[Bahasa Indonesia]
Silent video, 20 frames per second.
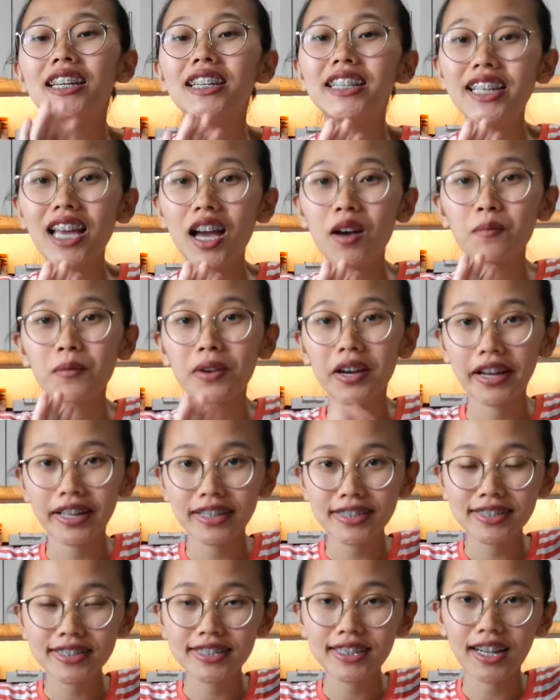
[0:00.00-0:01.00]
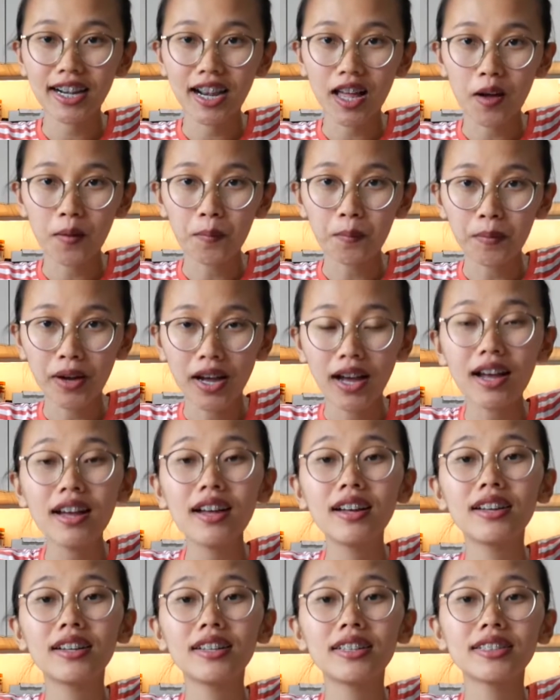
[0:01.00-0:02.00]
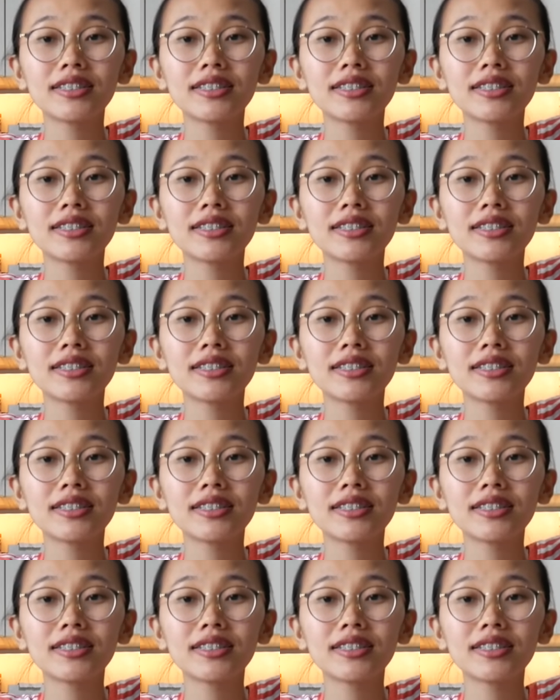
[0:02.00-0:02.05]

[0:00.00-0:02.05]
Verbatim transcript: Diamkan selama